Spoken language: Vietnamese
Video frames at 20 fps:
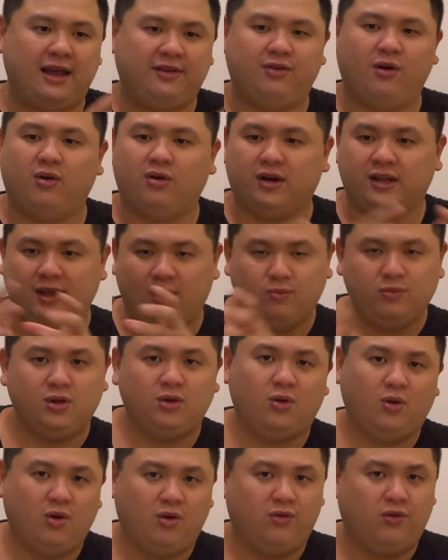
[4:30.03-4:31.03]
iPhone nó giống như
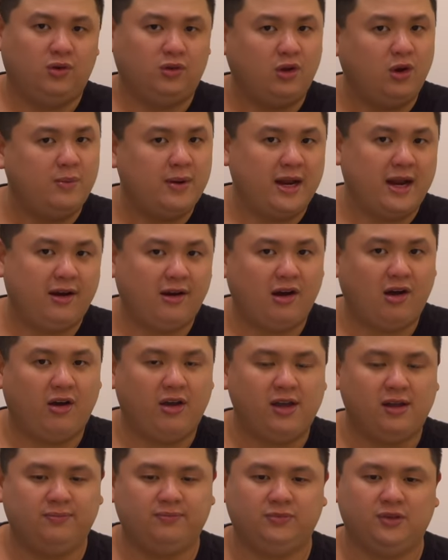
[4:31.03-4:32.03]
Google Photo bên
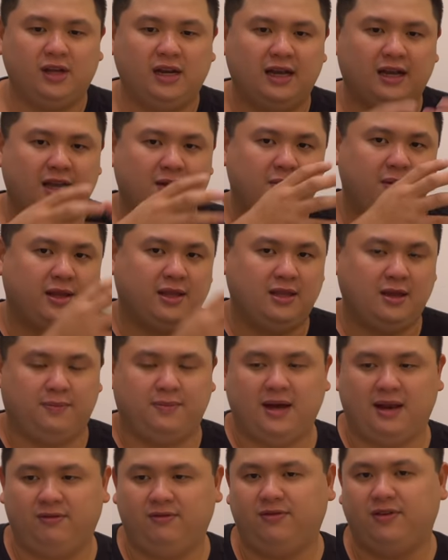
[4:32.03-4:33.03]
Android á tức là khi bạn chụp
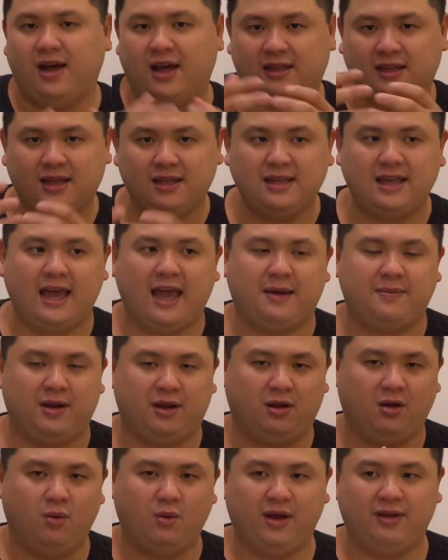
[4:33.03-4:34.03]
ảnh về tới nhà
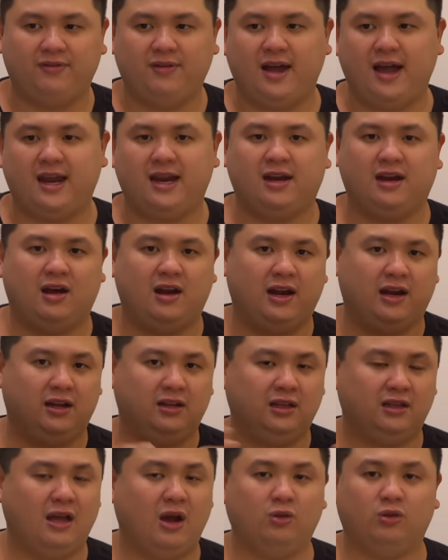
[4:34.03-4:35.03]
bạn có wifi này nọ là nó
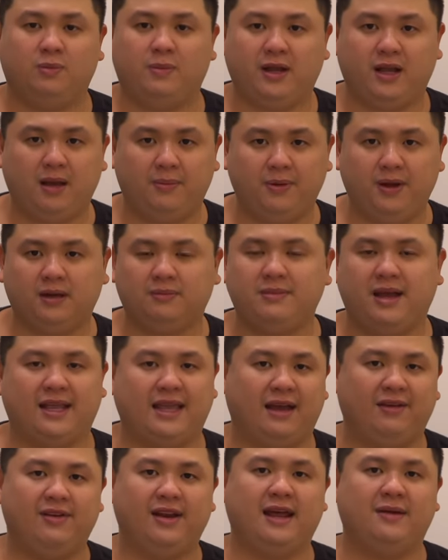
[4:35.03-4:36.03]
auto backup hết bạn
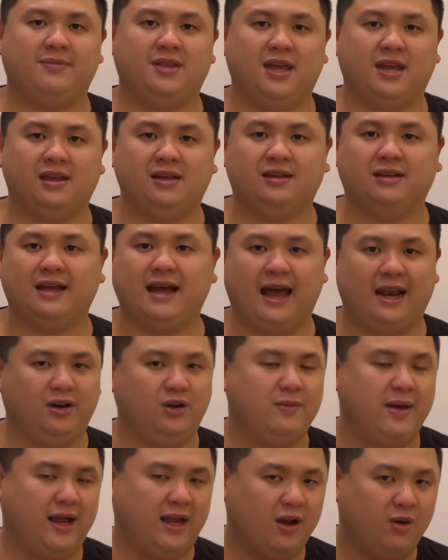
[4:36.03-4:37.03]
chẳng phải làm gì ảnh
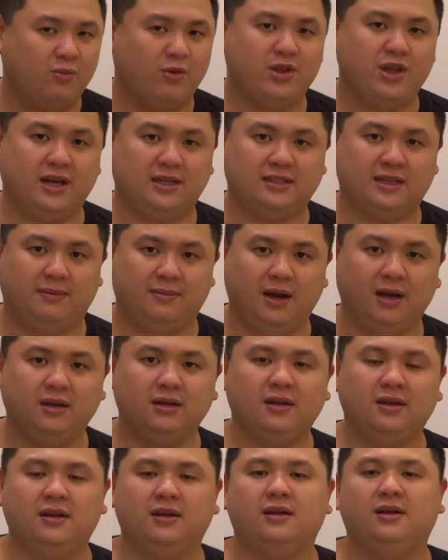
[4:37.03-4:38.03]
của bạn không bao giờ sợ mất
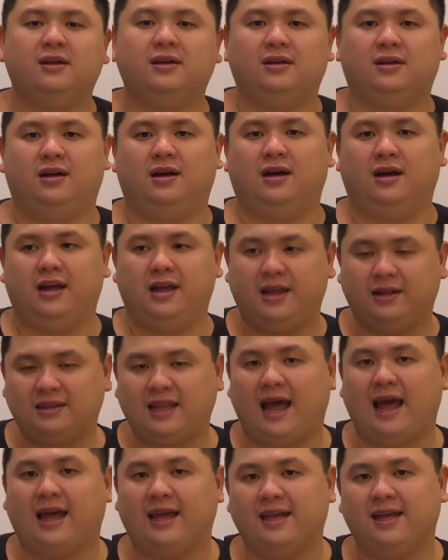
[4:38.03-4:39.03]
à, hiện
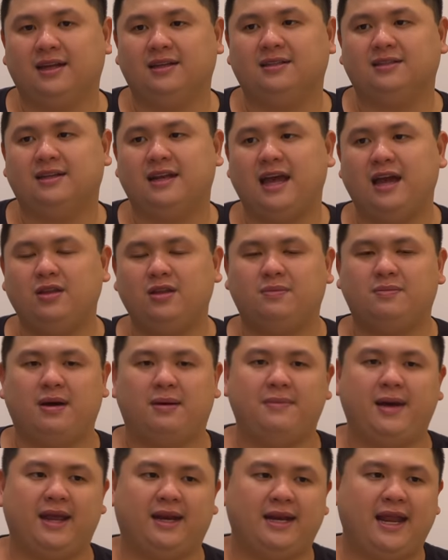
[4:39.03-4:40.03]
tại ha nếu như mà
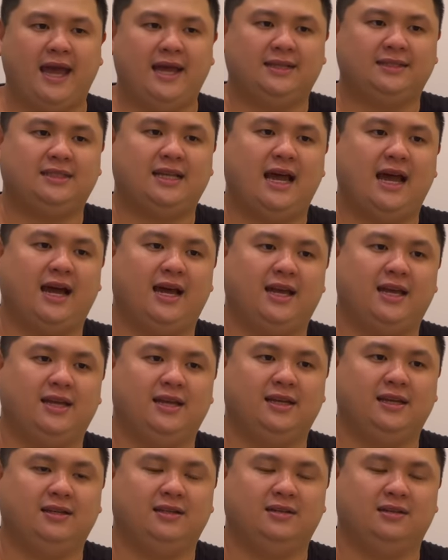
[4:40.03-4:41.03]
bạn đang
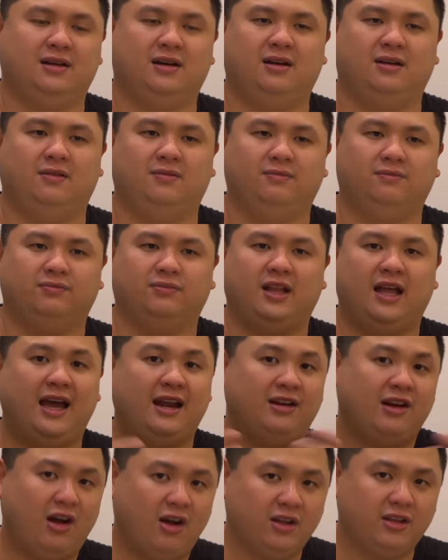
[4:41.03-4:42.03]
xài uh,
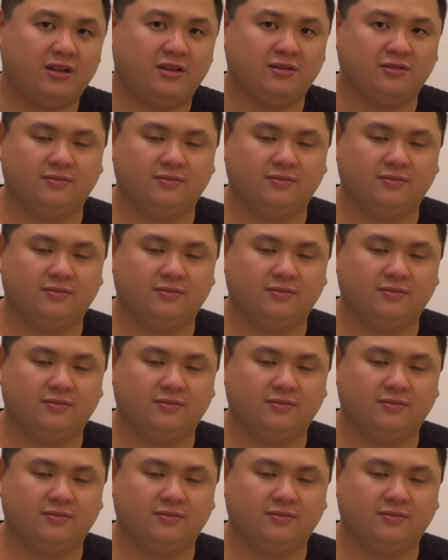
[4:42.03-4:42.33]
Android